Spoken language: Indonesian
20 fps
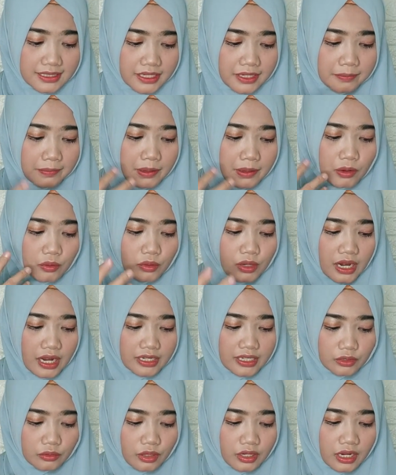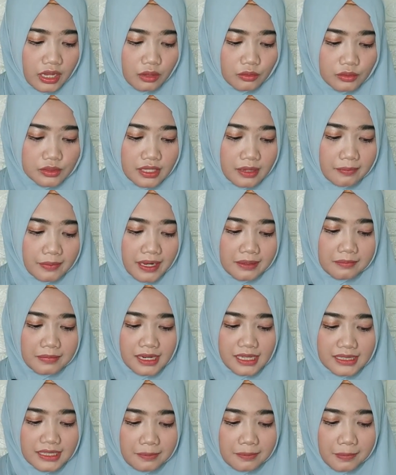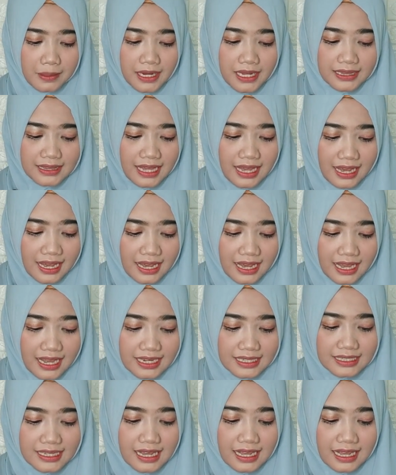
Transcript: Jadi penggunaannya tuh adalah usapkan merata pada tangan,